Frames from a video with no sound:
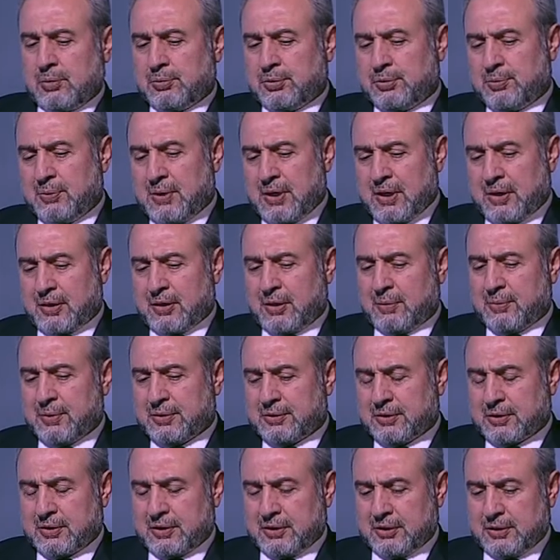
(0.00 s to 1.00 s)
بسم الله
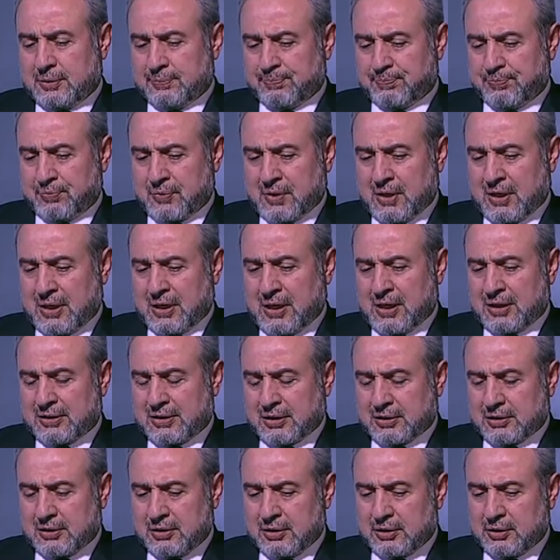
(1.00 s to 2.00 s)
الرحمن الرحيم أنا
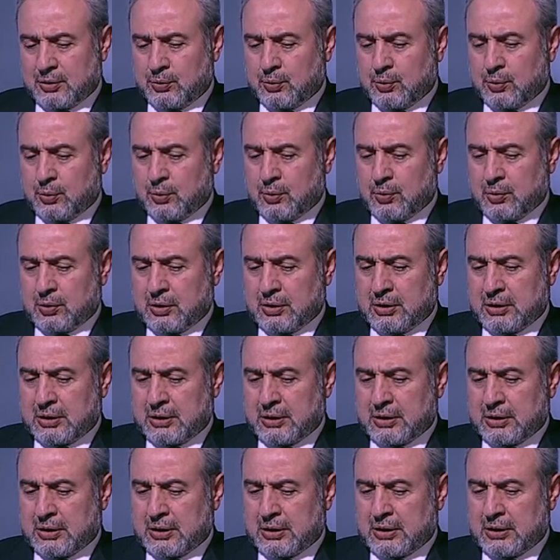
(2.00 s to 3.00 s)
أعتقد أنه
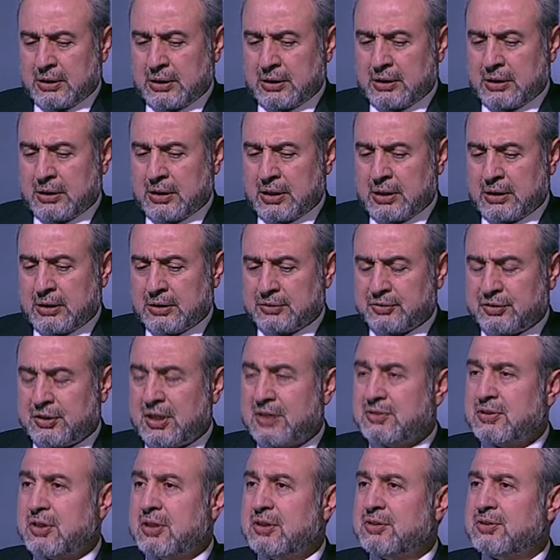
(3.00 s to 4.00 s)
آه،
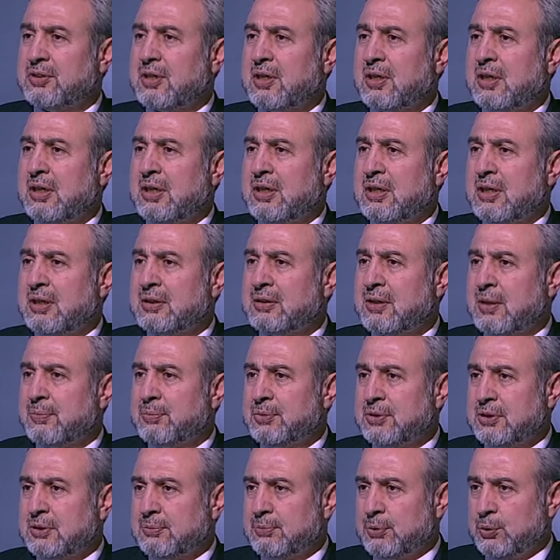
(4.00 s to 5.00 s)
السياسة الإسرائيلية
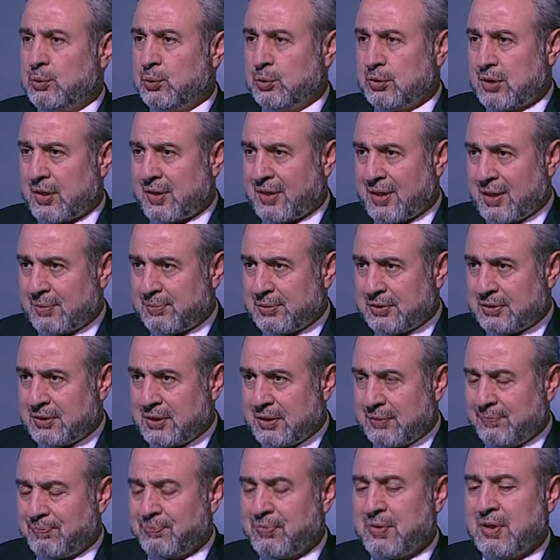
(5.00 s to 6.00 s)
تمضي بخطى
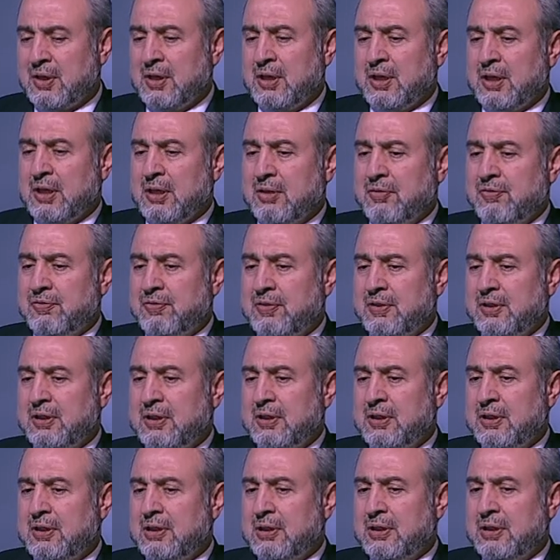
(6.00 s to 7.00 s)
ثابتة
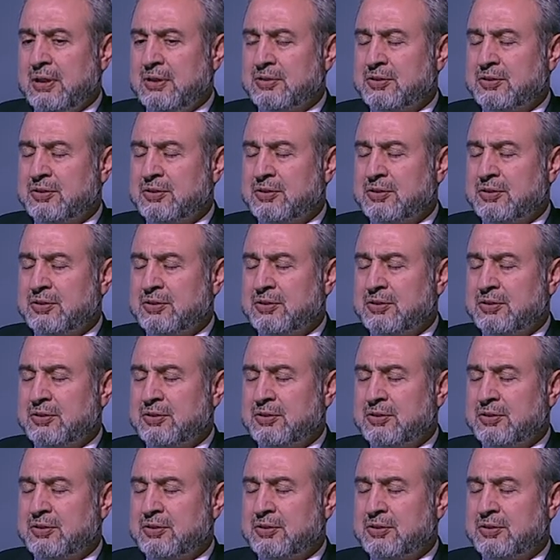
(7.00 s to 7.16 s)
في آه،